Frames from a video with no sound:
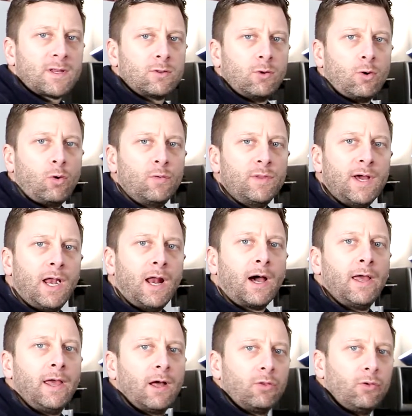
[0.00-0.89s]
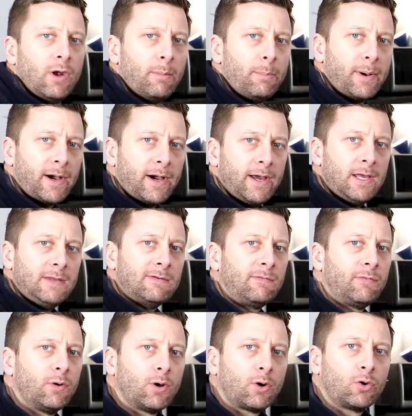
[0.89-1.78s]
maintenant on est à l'arrière de l'appareil, il
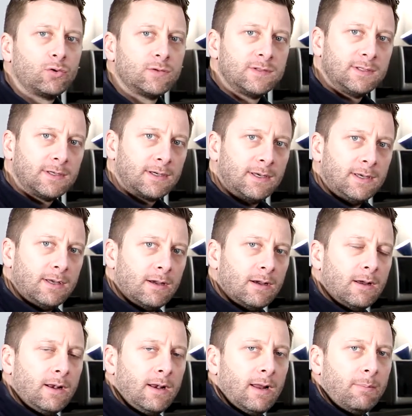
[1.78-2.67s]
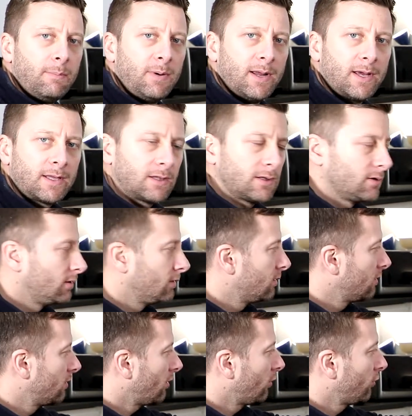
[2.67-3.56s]
va falloir retirer la plaque
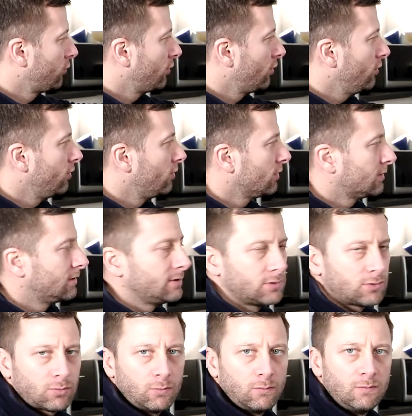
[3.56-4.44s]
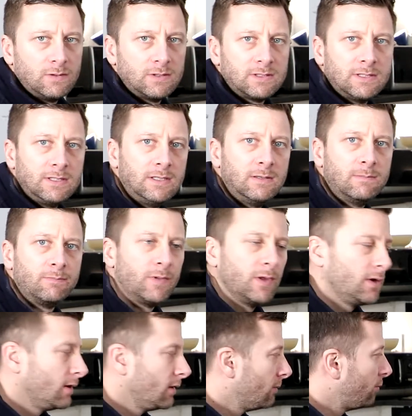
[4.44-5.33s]
euh, en tôle qui se trouve ici
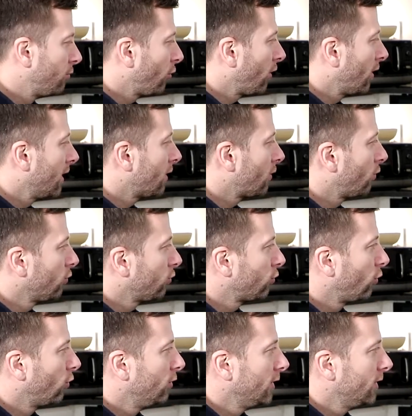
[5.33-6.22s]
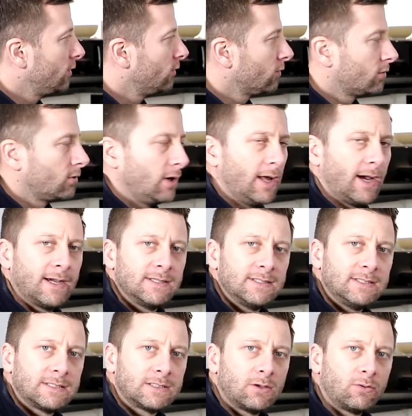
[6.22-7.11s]
pour aller contrôler donc la
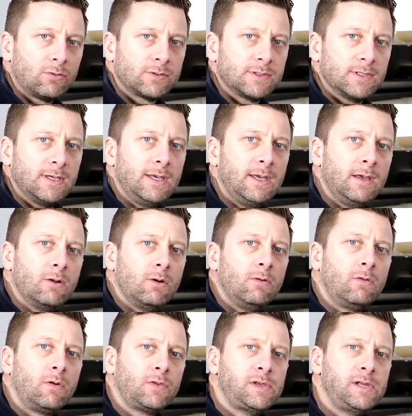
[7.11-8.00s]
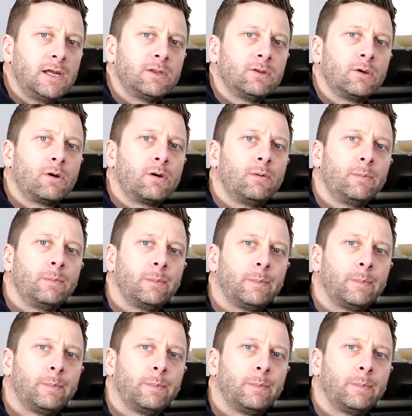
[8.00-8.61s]
résistance et le ventilateur.